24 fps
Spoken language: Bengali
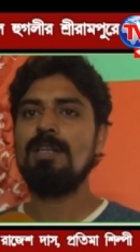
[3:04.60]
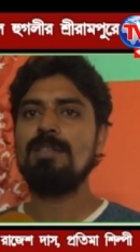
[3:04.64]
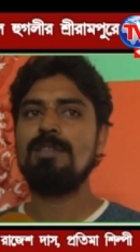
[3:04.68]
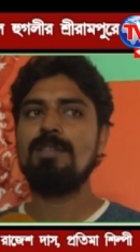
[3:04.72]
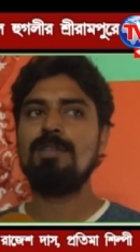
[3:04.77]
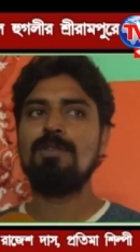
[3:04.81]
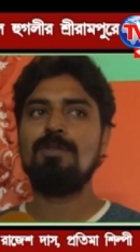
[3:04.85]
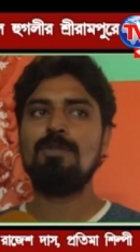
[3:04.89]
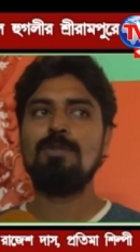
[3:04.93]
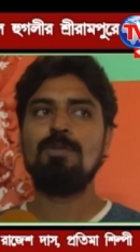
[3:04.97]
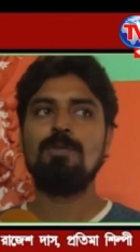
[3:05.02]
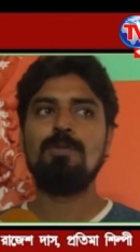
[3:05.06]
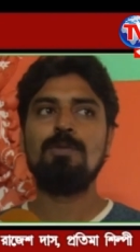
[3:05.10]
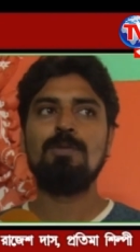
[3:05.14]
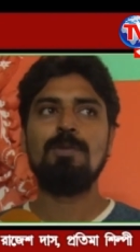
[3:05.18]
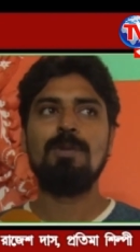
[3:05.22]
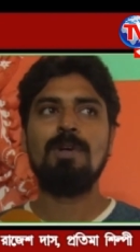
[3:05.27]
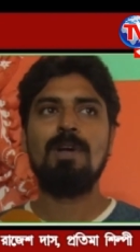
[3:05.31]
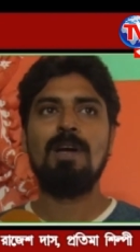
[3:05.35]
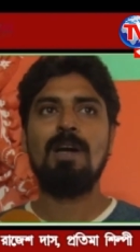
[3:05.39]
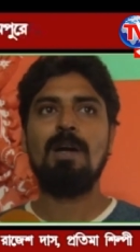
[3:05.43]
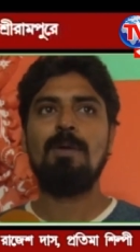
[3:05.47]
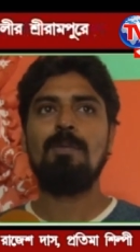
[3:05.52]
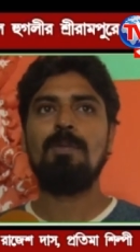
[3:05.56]
কাজ যেহেতু
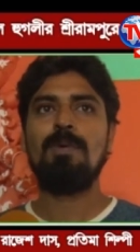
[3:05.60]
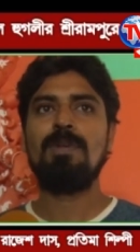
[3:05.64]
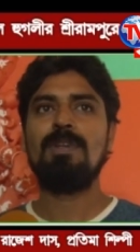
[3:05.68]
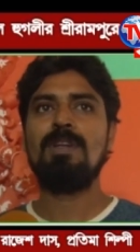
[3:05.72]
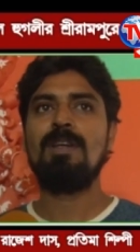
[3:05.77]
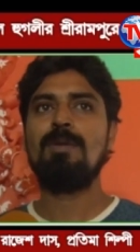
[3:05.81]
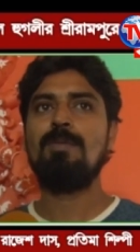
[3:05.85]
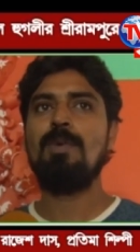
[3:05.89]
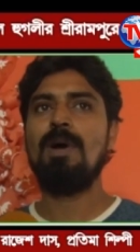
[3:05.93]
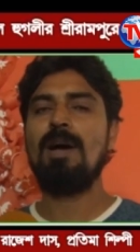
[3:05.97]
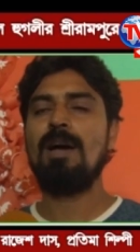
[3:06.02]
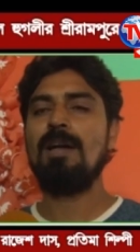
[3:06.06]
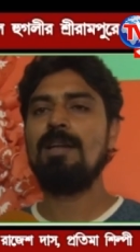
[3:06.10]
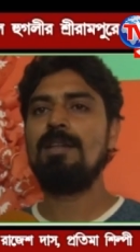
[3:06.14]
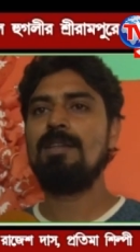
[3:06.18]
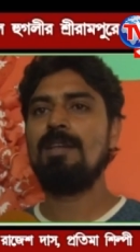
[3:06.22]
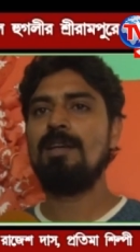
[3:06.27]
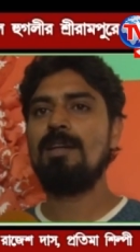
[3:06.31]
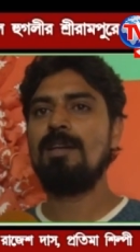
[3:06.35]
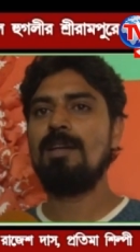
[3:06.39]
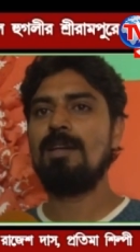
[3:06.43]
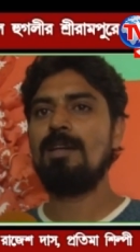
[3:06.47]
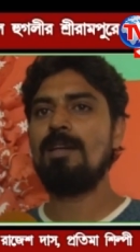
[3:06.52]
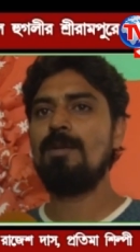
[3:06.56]
আমাদের
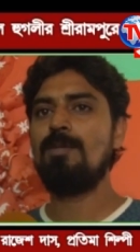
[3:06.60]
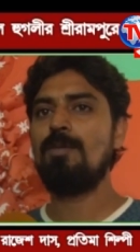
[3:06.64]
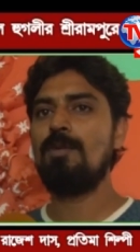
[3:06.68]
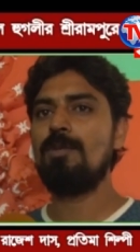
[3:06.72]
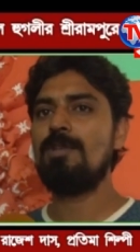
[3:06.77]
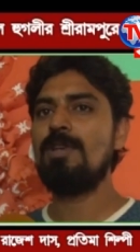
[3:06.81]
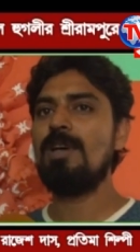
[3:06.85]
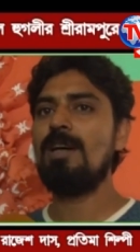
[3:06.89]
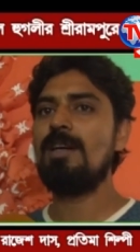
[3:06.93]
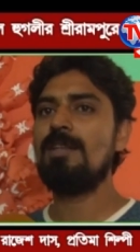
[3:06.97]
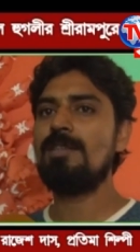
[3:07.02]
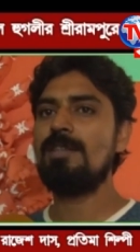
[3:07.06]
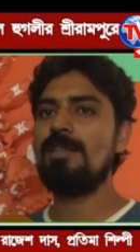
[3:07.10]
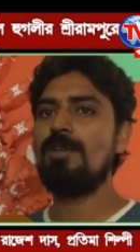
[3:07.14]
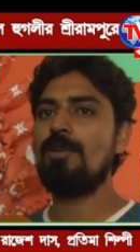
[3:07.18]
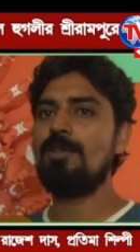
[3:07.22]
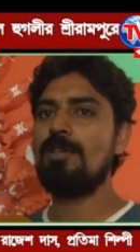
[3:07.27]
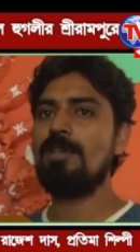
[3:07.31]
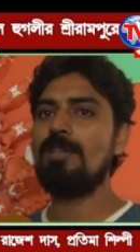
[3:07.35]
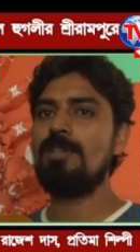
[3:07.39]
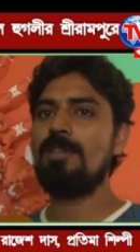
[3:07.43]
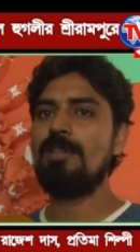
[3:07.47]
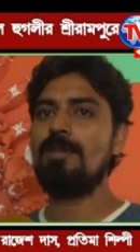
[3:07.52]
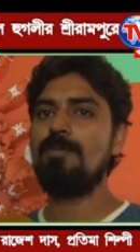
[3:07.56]
বাঙালিদের এটা কথা আছে
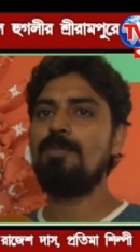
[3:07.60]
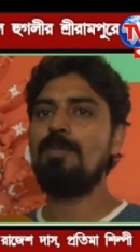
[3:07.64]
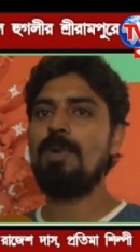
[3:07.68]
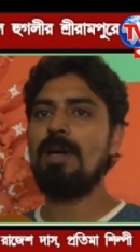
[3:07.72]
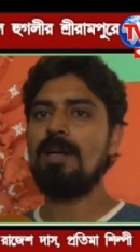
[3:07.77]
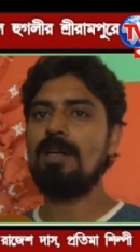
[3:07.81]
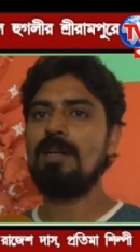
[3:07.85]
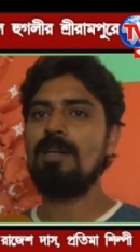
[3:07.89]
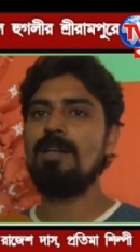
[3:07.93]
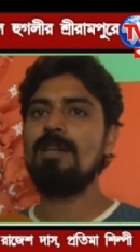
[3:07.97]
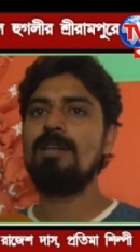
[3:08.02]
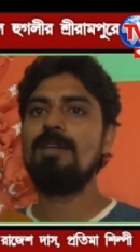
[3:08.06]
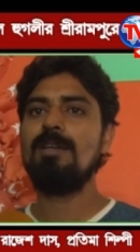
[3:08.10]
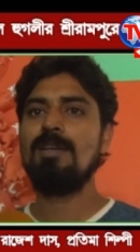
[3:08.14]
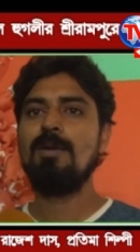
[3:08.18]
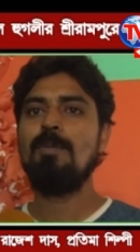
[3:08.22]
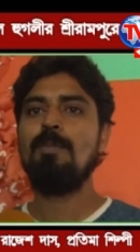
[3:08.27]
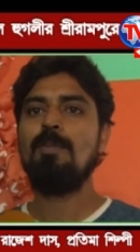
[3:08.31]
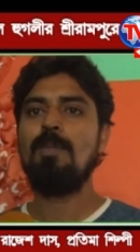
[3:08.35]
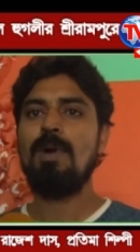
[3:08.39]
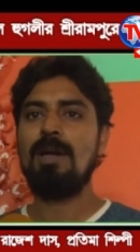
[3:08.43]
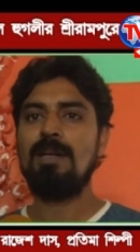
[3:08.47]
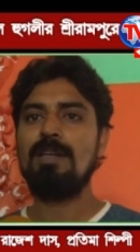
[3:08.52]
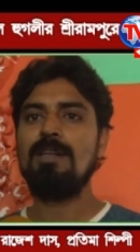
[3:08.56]
রথের দিন পাটে
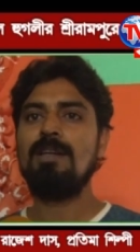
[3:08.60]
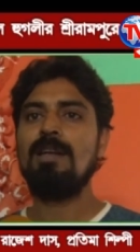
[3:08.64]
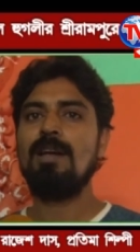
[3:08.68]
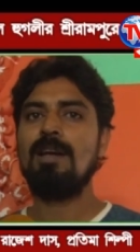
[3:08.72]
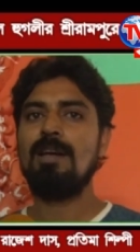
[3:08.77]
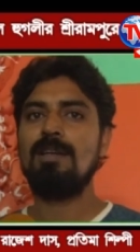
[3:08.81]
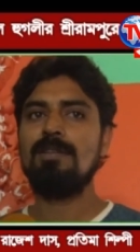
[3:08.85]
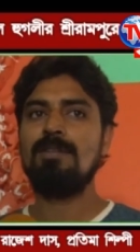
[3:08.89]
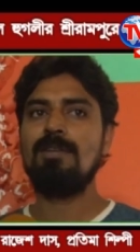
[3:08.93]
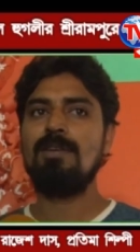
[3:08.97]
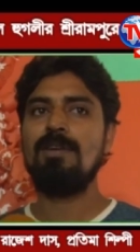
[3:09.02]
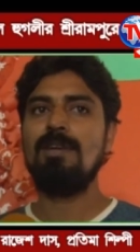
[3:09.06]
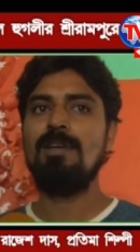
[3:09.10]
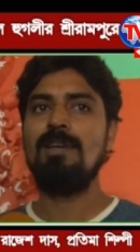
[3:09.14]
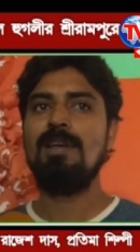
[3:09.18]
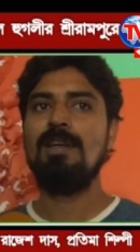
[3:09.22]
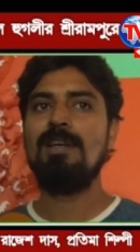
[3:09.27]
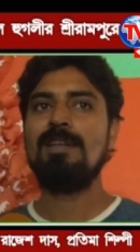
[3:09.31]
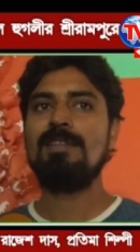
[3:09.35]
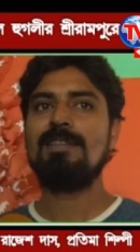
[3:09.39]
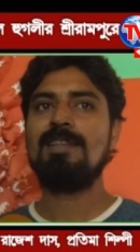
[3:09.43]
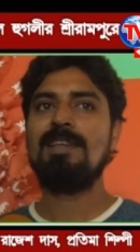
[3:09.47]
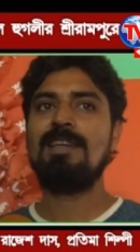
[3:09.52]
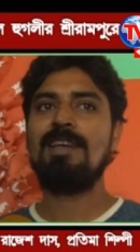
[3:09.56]
মাটি ঠেকাতে হয়
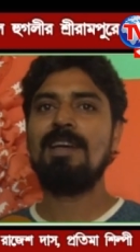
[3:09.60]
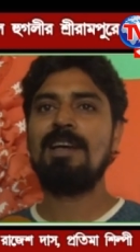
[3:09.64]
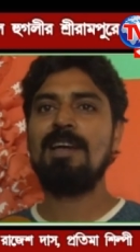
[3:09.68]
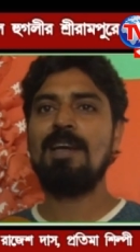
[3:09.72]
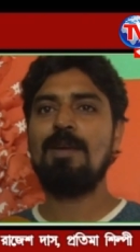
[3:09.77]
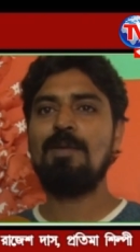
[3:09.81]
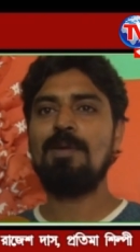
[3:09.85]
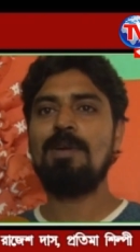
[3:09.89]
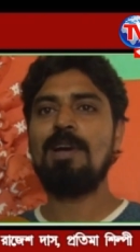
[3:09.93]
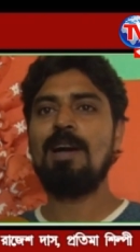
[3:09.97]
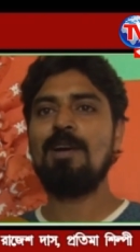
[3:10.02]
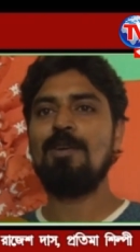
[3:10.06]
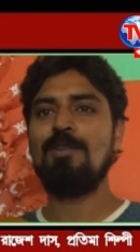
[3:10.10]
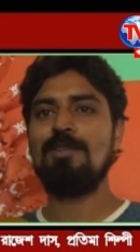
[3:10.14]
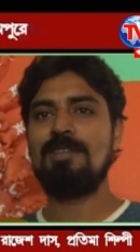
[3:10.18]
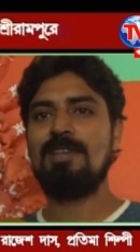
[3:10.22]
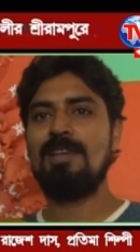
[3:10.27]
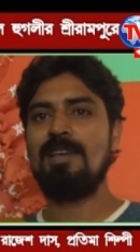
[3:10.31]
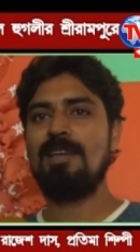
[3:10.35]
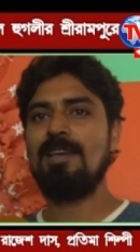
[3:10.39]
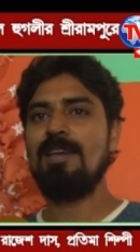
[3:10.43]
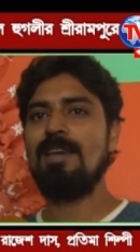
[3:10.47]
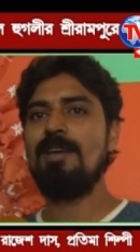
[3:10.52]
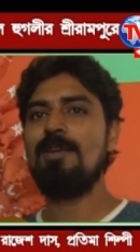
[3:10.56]
সেই জায়গায় আমি কাগজ
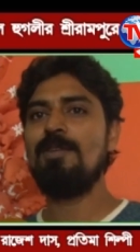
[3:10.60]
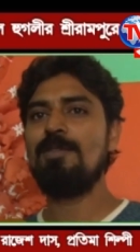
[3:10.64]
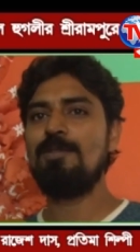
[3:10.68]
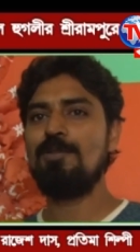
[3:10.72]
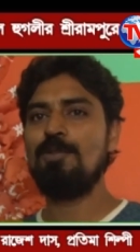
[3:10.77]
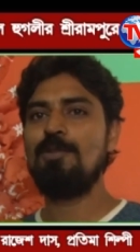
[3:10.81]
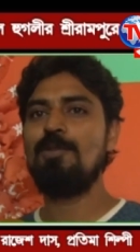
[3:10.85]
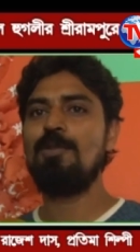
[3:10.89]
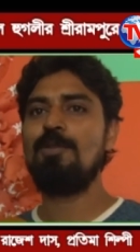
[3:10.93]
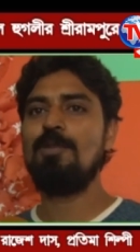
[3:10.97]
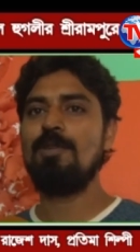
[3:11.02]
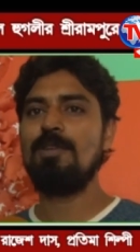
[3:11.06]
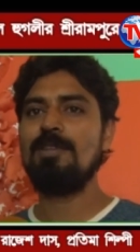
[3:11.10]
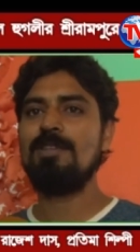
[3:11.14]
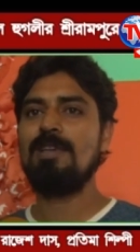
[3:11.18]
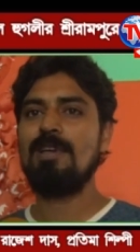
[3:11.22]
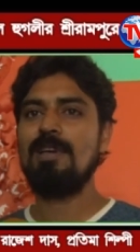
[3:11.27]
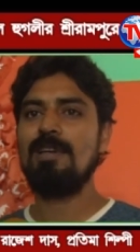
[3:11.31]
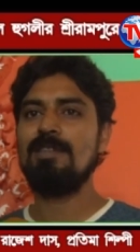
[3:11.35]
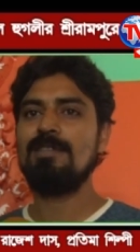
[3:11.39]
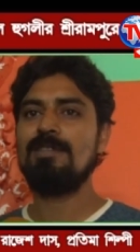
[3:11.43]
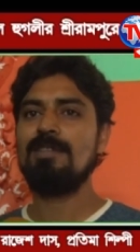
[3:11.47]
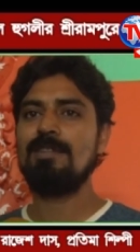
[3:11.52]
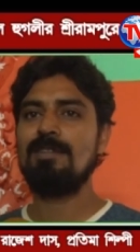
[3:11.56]
ঠেকিয়েই শুরু করেছি
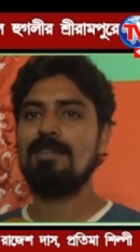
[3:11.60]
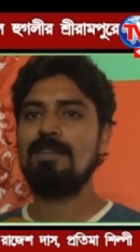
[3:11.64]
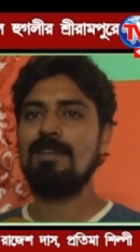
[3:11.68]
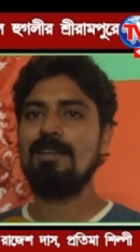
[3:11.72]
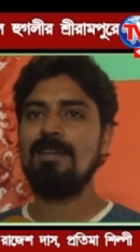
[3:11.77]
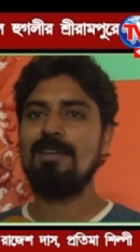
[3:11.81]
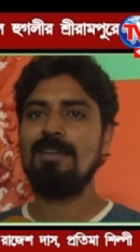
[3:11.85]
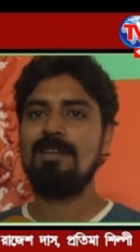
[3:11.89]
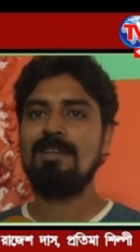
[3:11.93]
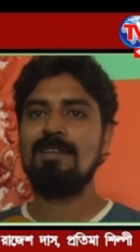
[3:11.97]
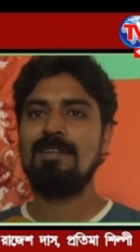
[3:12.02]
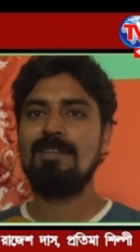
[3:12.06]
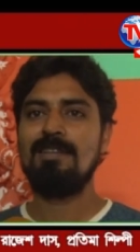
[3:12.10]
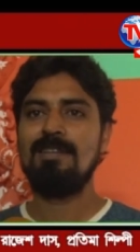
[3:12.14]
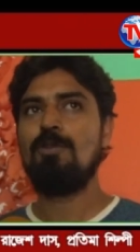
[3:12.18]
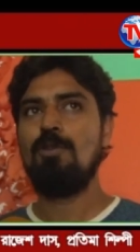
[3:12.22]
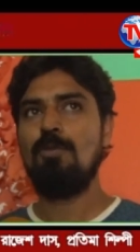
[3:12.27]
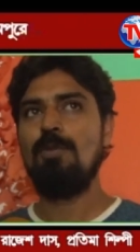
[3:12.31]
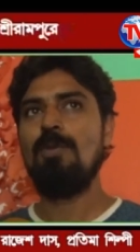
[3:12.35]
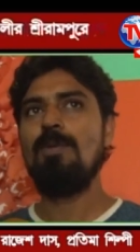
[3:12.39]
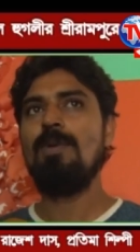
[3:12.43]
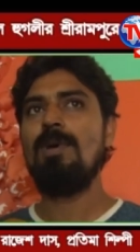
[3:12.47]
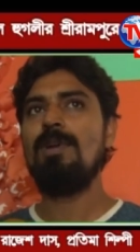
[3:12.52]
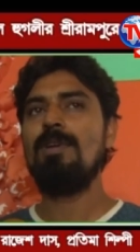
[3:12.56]
কাজটা করা
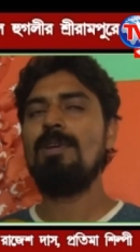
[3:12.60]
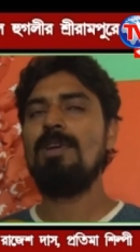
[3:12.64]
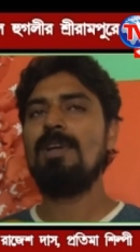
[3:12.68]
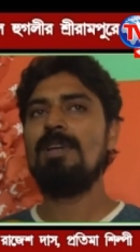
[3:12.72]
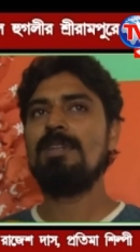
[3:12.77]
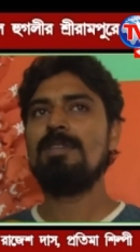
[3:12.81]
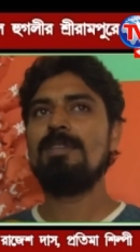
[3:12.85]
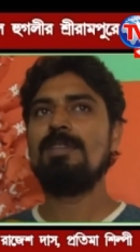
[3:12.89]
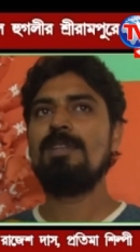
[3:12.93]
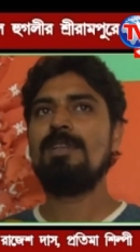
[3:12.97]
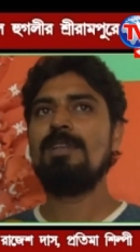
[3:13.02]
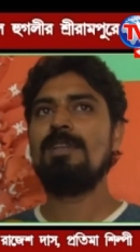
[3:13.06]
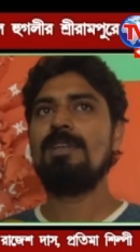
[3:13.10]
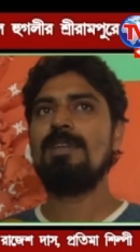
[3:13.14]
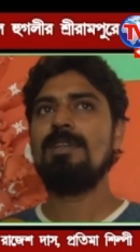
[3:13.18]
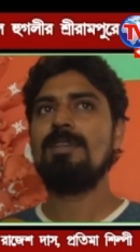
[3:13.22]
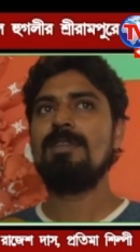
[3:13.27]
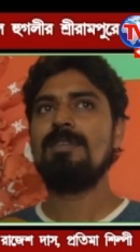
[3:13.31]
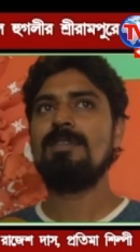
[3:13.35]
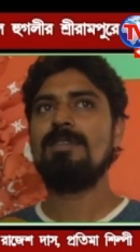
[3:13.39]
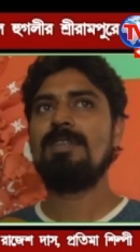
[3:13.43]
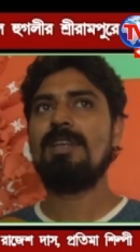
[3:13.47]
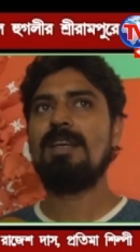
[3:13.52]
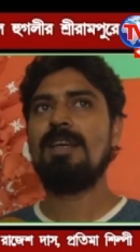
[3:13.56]
খুবই ভালো লাগছে
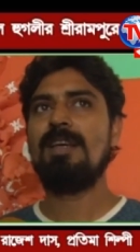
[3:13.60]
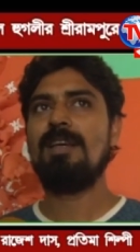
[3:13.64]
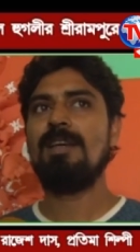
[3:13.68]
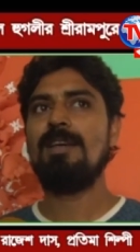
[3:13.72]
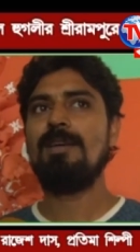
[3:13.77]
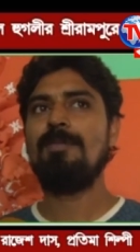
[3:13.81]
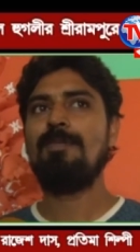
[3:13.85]
যে